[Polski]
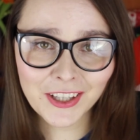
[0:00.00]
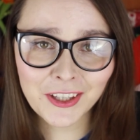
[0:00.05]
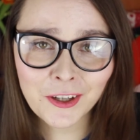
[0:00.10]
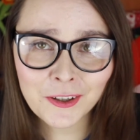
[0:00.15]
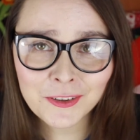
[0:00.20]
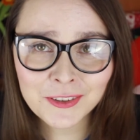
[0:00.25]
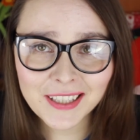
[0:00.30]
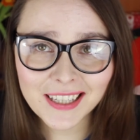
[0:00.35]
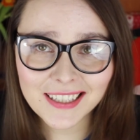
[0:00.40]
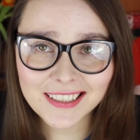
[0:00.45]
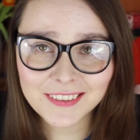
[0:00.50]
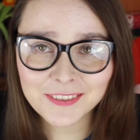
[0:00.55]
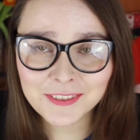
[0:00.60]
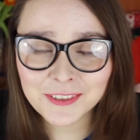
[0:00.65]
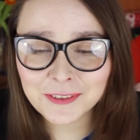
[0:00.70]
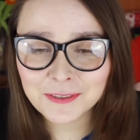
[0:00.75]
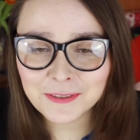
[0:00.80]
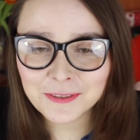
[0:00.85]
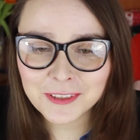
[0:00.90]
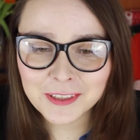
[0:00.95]
I on tak
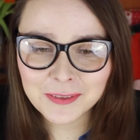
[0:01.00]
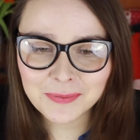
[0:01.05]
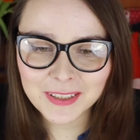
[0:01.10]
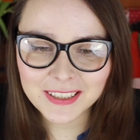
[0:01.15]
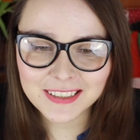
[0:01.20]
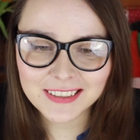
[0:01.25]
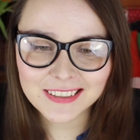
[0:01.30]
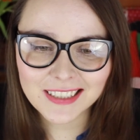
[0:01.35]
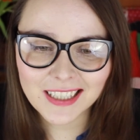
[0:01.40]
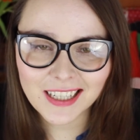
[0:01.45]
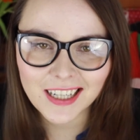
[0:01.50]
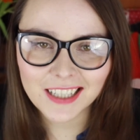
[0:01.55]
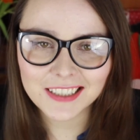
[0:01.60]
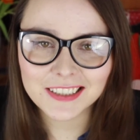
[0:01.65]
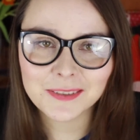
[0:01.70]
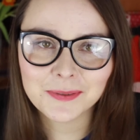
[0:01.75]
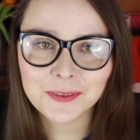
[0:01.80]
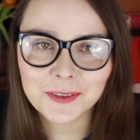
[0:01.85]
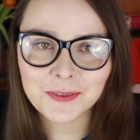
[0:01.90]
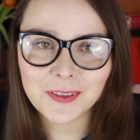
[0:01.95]
w tym filmie stara
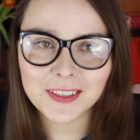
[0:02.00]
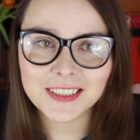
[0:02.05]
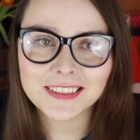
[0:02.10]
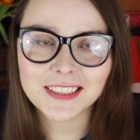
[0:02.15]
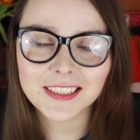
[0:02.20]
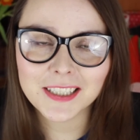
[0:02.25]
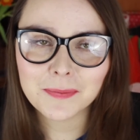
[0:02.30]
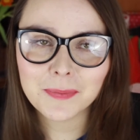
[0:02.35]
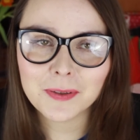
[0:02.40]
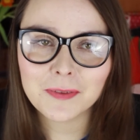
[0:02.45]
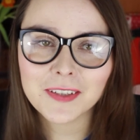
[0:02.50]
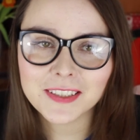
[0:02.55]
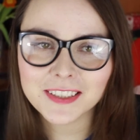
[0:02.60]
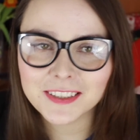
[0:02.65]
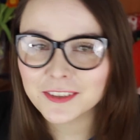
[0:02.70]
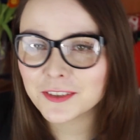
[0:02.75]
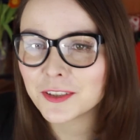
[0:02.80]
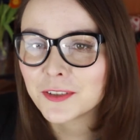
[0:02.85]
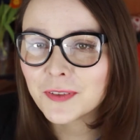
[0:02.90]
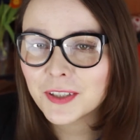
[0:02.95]
się być właśnie taki
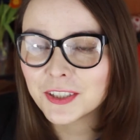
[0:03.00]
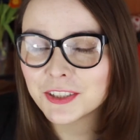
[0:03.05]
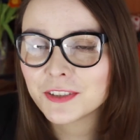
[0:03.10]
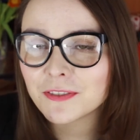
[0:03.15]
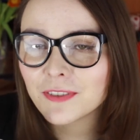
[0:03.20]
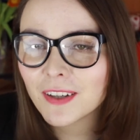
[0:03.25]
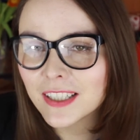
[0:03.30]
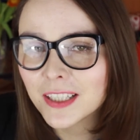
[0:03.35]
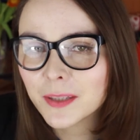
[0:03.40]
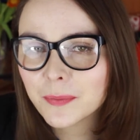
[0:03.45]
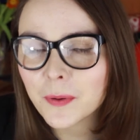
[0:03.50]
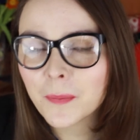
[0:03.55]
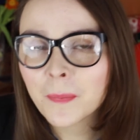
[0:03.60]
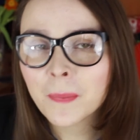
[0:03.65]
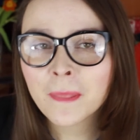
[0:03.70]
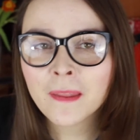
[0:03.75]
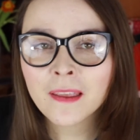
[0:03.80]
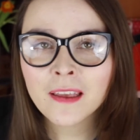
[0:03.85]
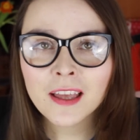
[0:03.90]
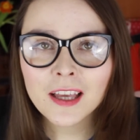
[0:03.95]
perfekcyjny. To jest właśnie fajne, bo
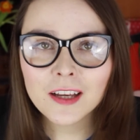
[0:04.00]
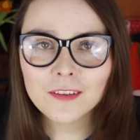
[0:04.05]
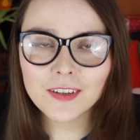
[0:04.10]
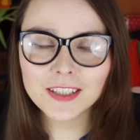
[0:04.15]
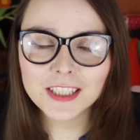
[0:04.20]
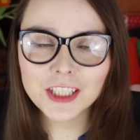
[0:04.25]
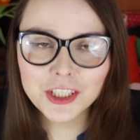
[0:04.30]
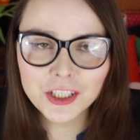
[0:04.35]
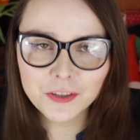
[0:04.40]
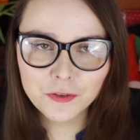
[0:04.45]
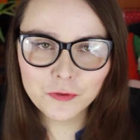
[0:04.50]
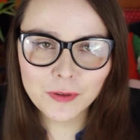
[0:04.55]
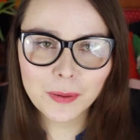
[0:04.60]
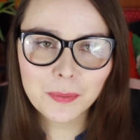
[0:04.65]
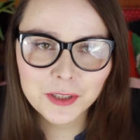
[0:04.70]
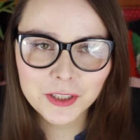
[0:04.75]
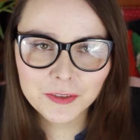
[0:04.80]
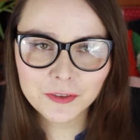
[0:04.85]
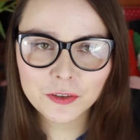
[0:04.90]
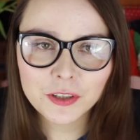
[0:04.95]
faktycznie
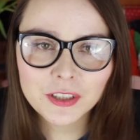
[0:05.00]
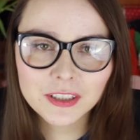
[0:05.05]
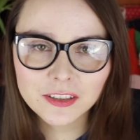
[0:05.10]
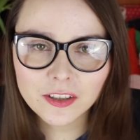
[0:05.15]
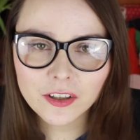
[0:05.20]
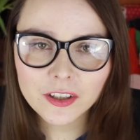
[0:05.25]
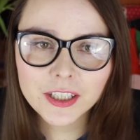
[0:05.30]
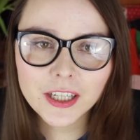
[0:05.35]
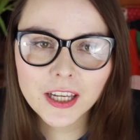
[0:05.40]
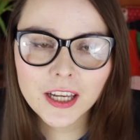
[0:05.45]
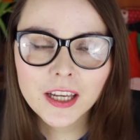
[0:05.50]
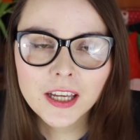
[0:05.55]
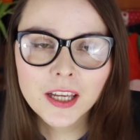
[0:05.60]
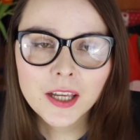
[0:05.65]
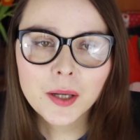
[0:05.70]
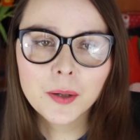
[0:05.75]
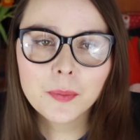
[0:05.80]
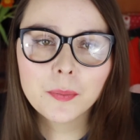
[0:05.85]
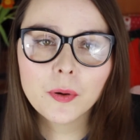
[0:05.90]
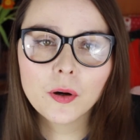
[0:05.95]
wczuwamy się w tą historię,
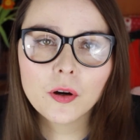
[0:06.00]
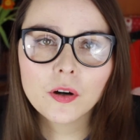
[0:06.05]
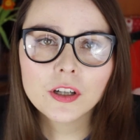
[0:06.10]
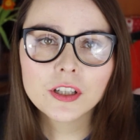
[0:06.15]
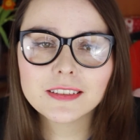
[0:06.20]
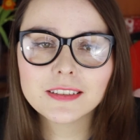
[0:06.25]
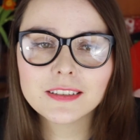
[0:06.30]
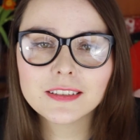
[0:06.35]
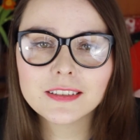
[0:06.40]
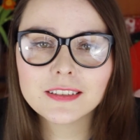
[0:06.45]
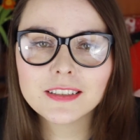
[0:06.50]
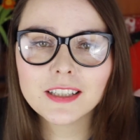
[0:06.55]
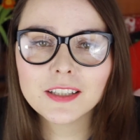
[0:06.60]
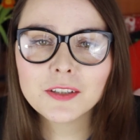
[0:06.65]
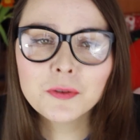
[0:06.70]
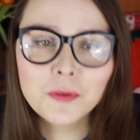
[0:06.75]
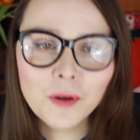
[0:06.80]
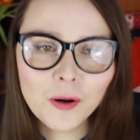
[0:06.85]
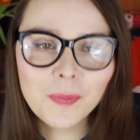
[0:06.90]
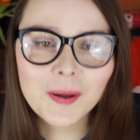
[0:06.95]
bo
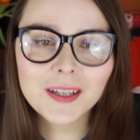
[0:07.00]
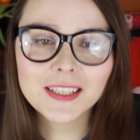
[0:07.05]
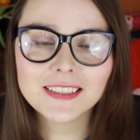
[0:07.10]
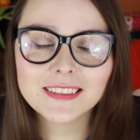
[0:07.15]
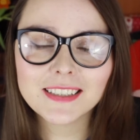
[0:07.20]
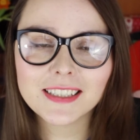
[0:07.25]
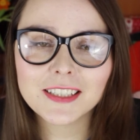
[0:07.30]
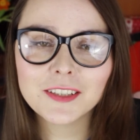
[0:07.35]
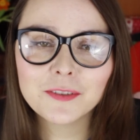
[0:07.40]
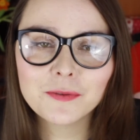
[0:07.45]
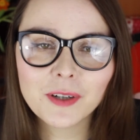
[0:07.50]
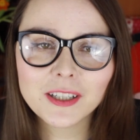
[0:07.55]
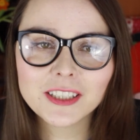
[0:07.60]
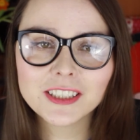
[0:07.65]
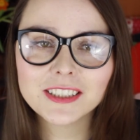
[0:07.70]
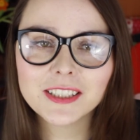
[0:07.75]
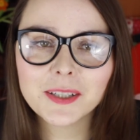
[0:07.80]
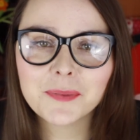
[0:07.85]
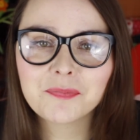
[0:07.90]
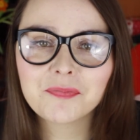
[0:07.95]
ten chłopak jest taki
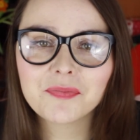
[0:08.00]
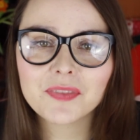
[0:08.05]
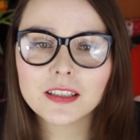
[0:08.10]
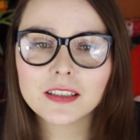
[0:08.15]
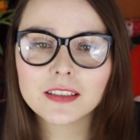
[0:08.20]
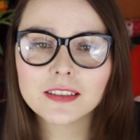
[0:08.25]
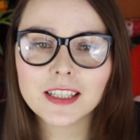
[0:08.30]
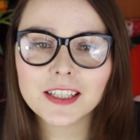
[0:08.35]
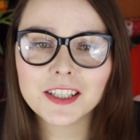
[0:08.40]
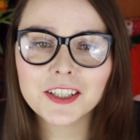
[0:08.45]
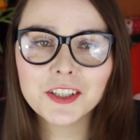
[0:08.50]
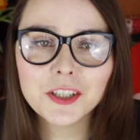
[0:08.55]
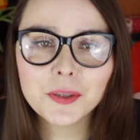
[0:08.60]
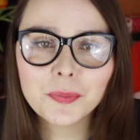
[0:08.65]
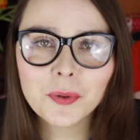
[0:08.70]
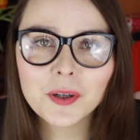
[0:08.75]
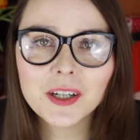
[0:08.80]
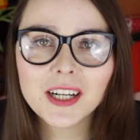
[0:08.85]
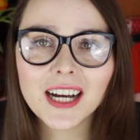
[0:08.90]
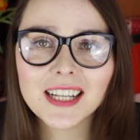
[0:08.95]
właśnie taki
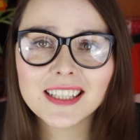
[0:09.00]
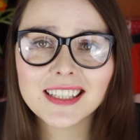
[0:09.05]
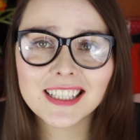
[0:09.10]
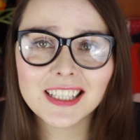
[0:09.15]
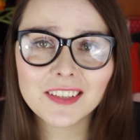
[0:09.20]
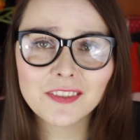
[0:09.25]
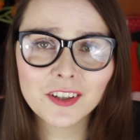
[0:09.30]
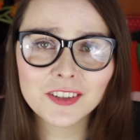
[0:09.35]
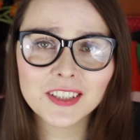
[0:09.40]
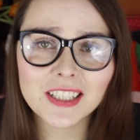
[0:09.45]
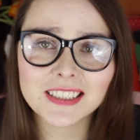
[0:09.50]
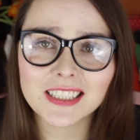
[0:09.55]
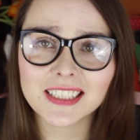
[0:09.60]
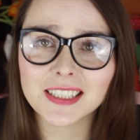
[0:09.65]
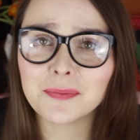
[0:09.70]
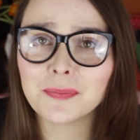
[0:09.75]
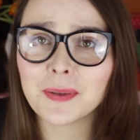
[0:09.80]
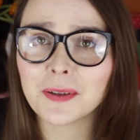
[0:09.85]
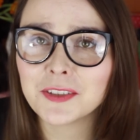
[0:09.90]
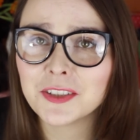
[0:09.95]
nieporadny, nie wygląda jak
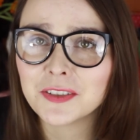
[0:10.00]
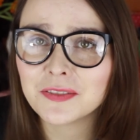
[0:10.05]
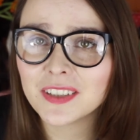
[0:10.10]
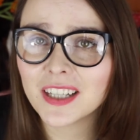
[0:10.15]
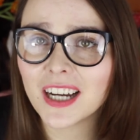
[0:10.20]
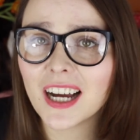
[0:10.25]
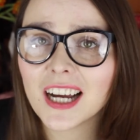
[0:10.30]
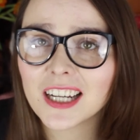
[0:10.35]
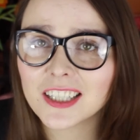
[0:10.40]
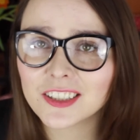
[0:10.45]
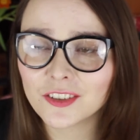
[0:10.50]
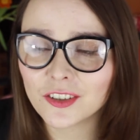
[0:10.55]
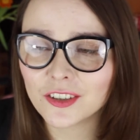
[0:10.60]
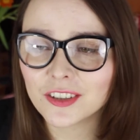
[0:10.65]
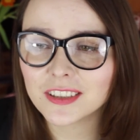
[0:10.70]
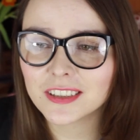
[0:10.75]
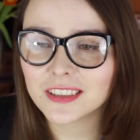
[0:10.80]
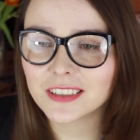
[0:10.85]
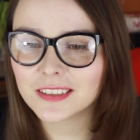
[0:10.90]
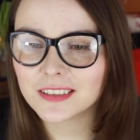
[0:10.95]
taki prawdziwy
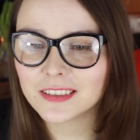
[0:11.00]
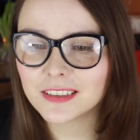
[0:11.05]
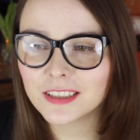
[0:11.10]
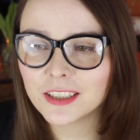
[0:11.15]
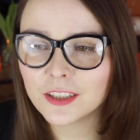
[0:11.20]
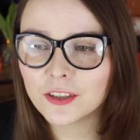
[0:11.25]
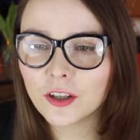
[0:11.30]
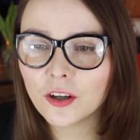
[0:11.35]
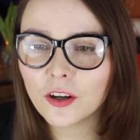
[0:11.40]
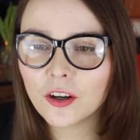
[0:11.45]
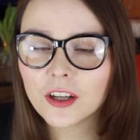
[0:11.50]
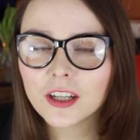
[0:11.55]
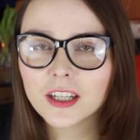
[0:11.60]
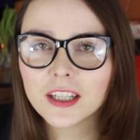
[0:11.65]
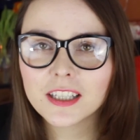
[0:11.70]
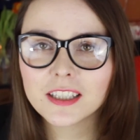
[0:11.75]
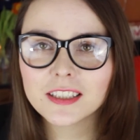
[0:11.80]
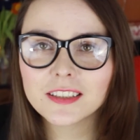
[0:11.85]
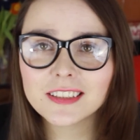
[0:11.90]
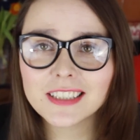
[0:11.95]
aktor, tylko
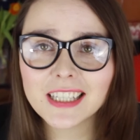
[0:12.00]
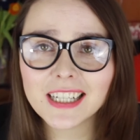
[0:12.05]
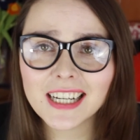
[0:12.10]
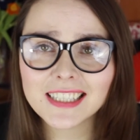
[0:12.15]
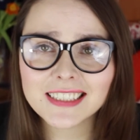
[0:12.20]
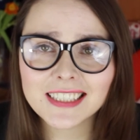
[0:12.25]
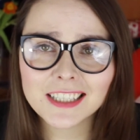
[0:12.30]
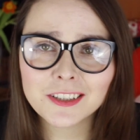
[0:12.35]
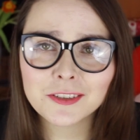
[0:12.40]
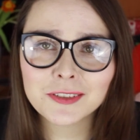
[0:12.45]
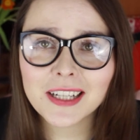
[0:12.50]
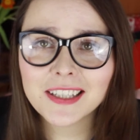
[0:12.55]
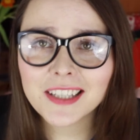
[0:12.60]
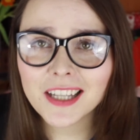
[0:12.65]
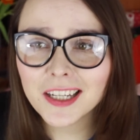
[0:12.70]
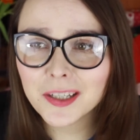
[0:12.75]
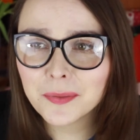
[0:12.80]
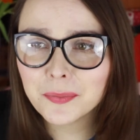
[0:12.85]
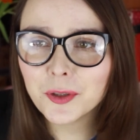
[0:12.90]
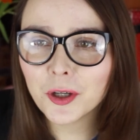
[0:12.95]
tak jak taka
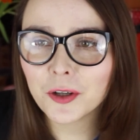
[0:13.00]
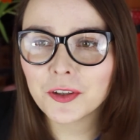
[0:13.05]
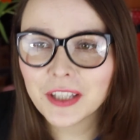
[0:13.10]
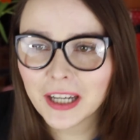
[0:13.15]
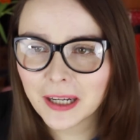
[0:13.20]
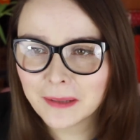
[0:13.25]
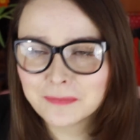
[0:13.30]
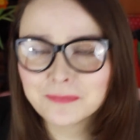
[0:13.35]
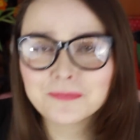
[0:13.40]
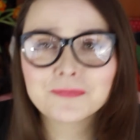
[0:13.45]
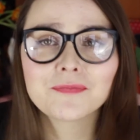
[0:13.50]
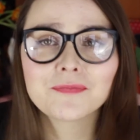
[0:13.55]
totalna lebioda.